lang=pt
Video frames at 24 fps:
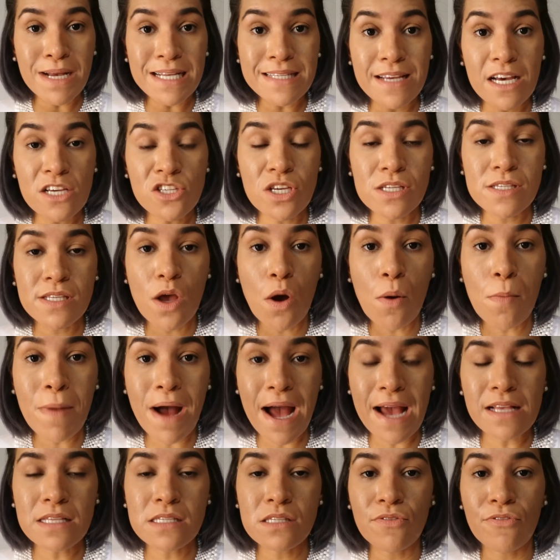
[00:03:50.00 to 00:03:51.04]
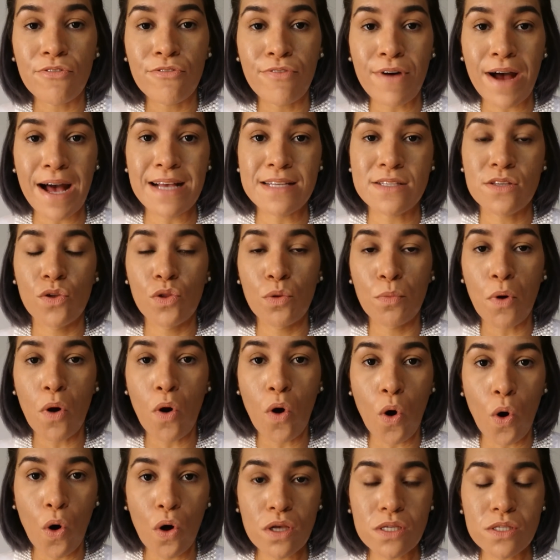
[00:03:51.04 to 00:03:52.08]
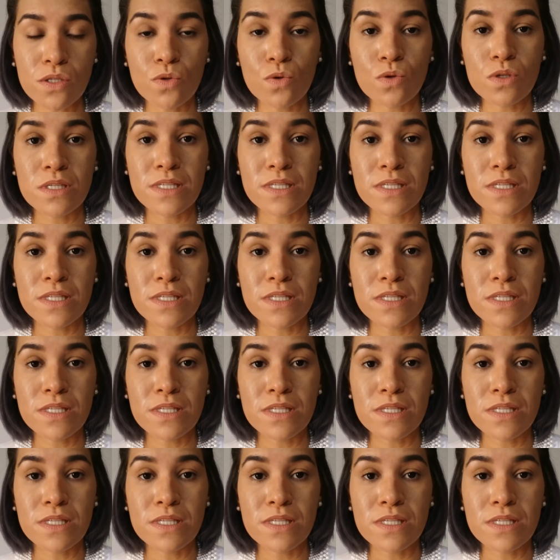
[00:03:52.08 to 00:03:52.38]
massagens que eu mais faço no meu rosto,